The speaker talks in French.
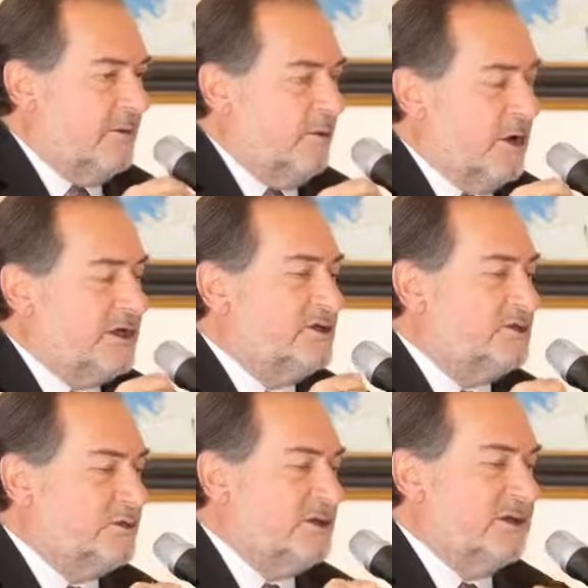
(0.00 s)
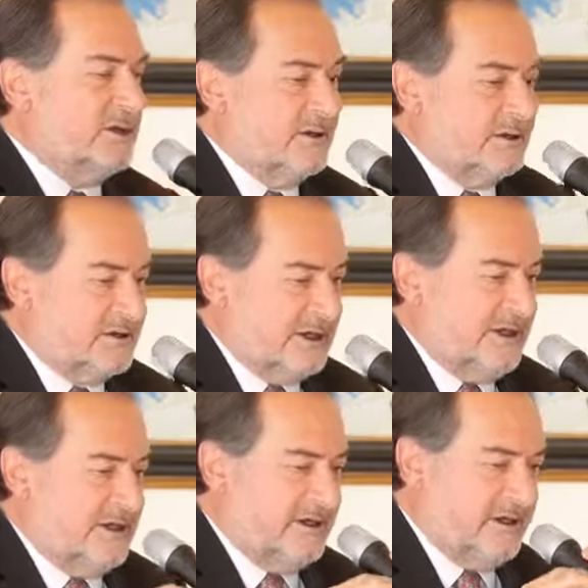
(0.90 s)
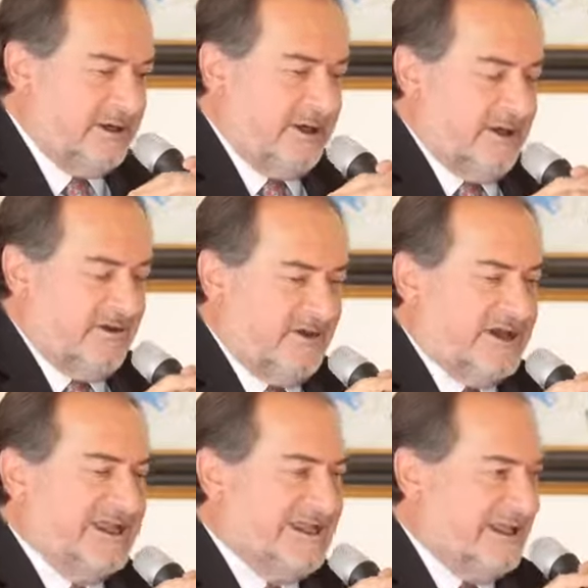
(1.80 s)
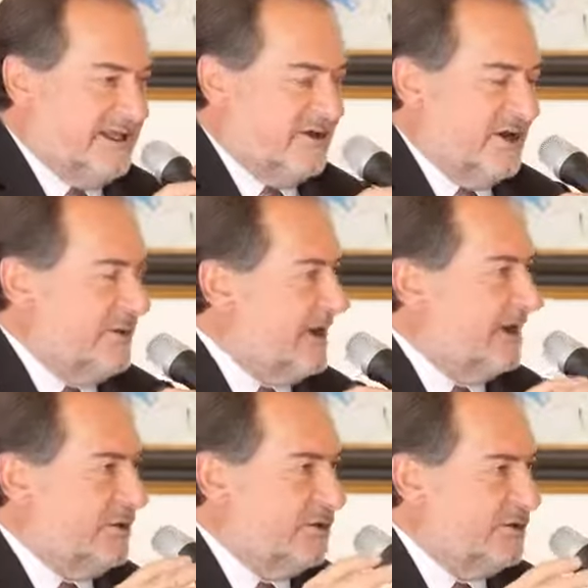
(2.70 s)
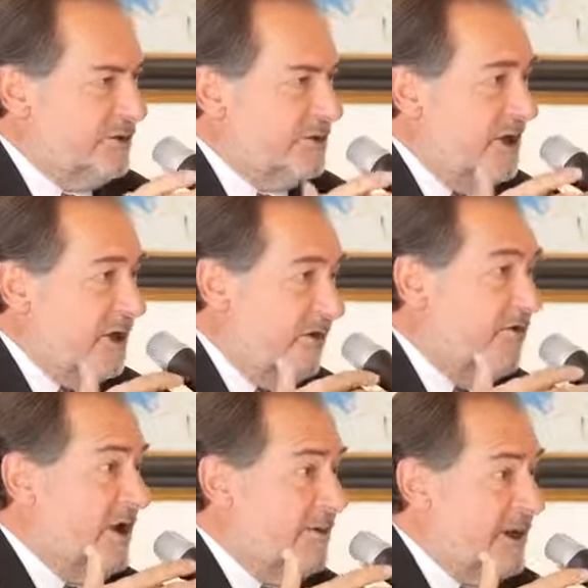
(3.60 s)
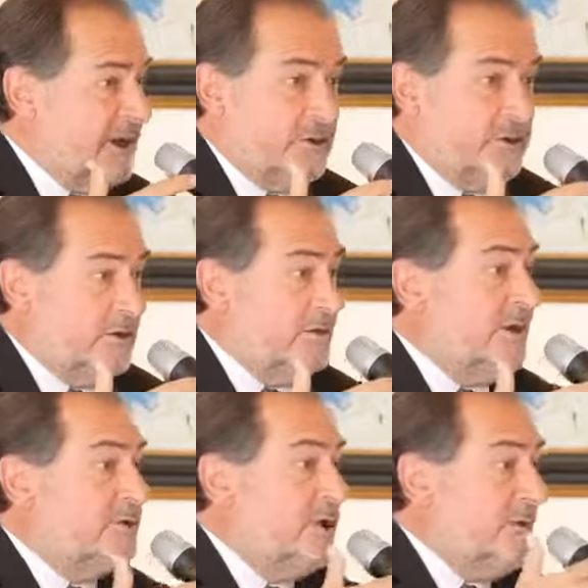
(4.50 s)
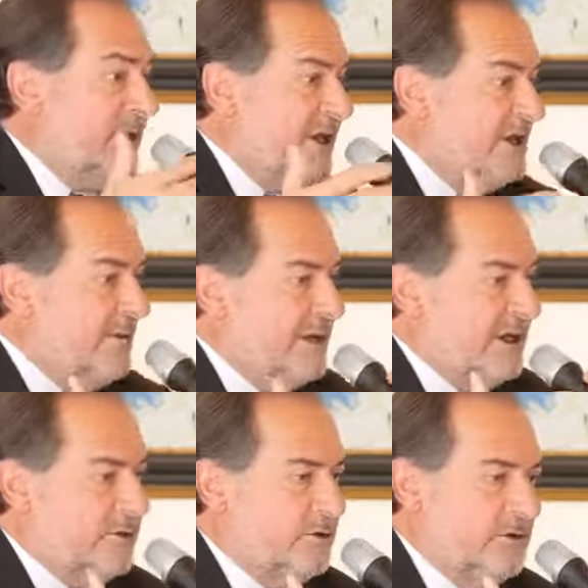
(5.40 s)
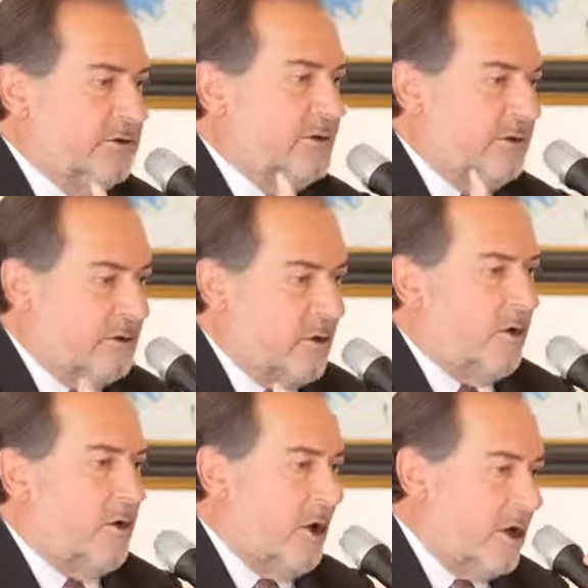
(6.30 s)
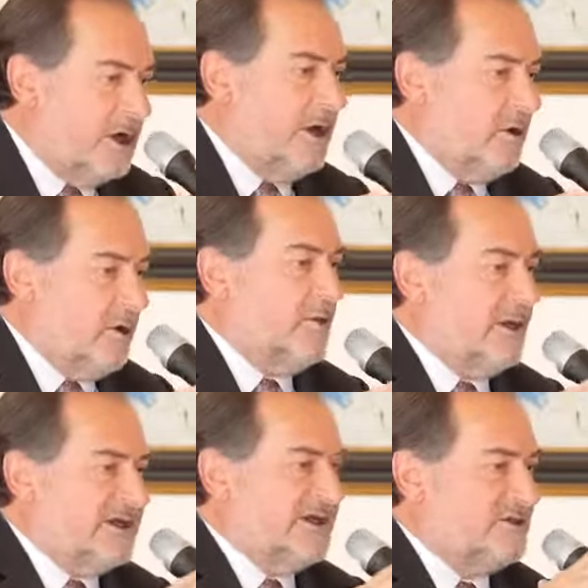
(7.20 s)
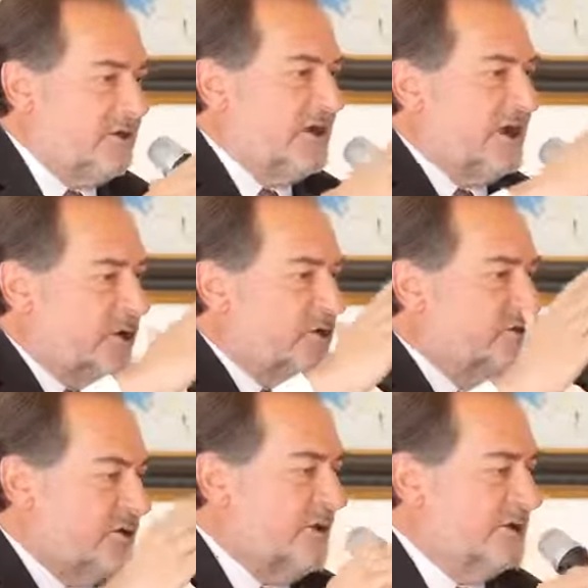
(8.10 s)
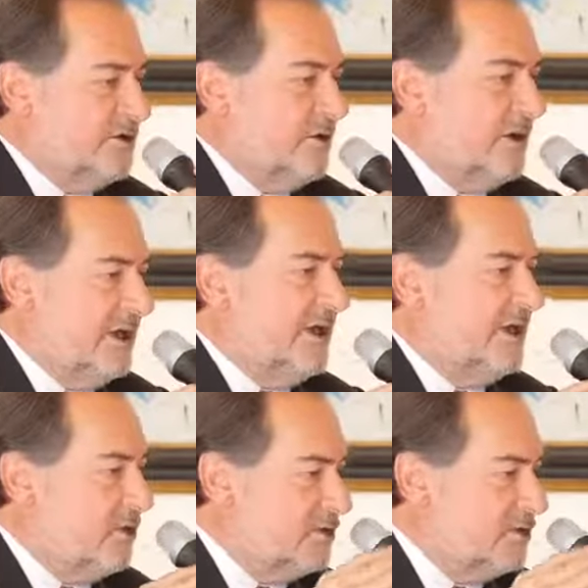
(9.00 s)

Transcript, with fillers: moi qui suis très fanatique de l'Amérique du Sud, on voit l'Amérique du Sud, mais tous les pays d'Amérique du Sud, L'augmentation de la consommation est